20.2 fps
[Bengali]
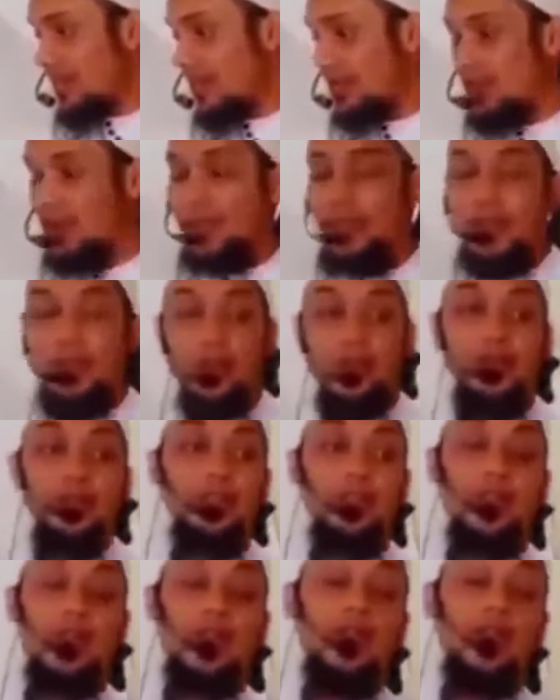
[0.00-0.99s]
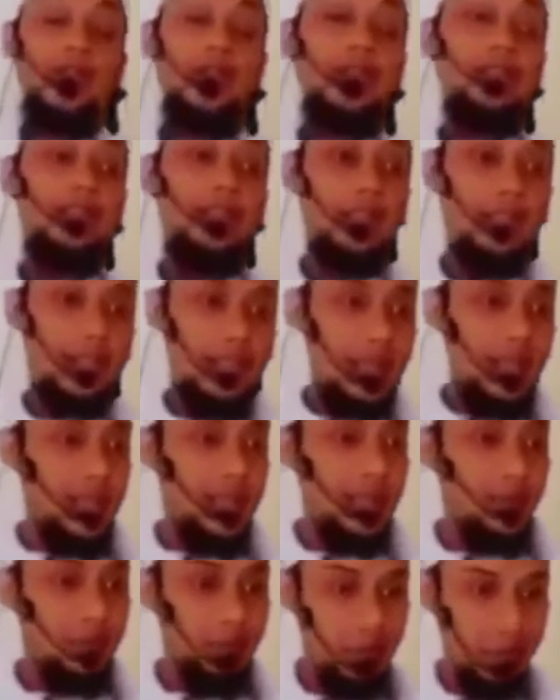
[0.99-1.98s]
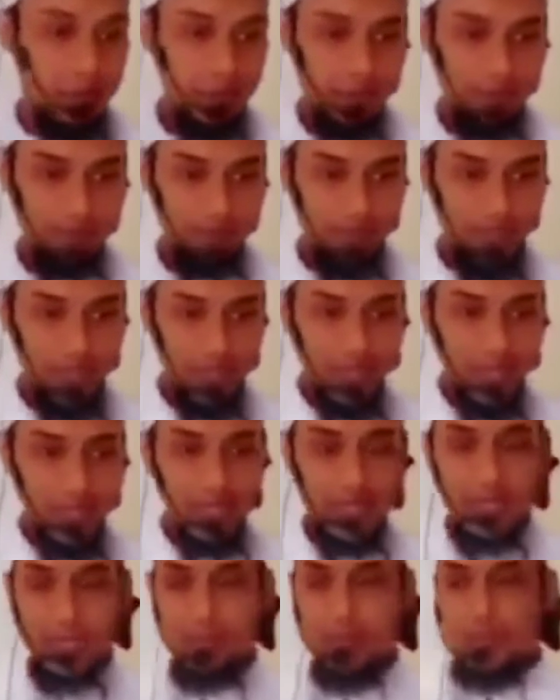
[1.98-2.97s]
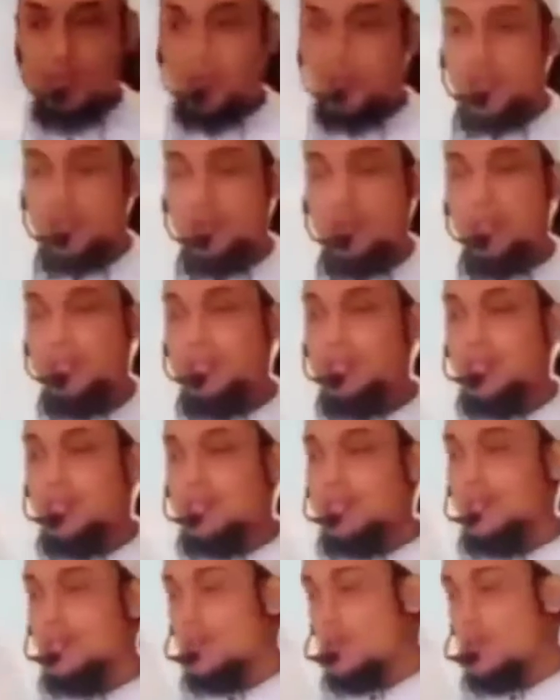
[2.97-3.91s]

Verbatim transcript: লক্ষ লক্ষাধিক লাখের উপরে আল্লাপাক সবাইকে একটা